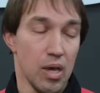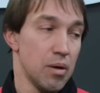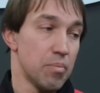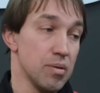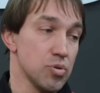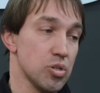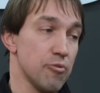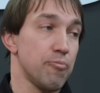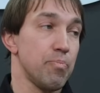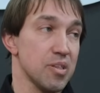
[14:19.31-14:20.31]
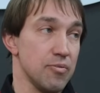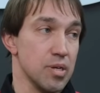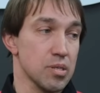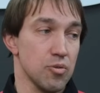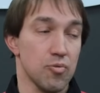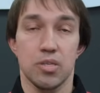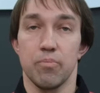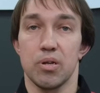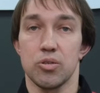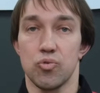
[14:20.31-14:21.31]
Потому что в подвеске у вас
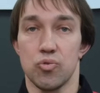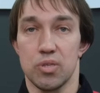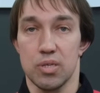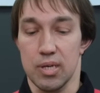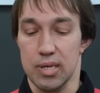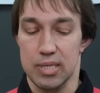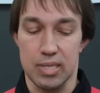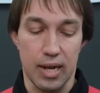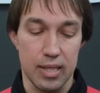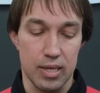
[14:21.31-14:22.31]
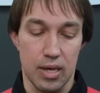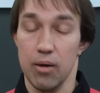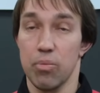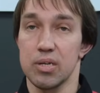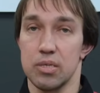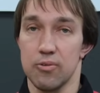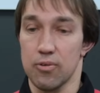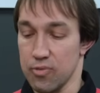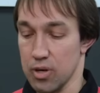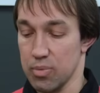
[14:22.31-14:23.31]
образуются следы абразива
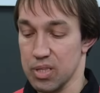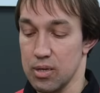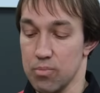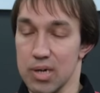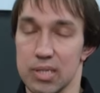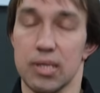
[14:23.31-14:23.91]
выработки масла,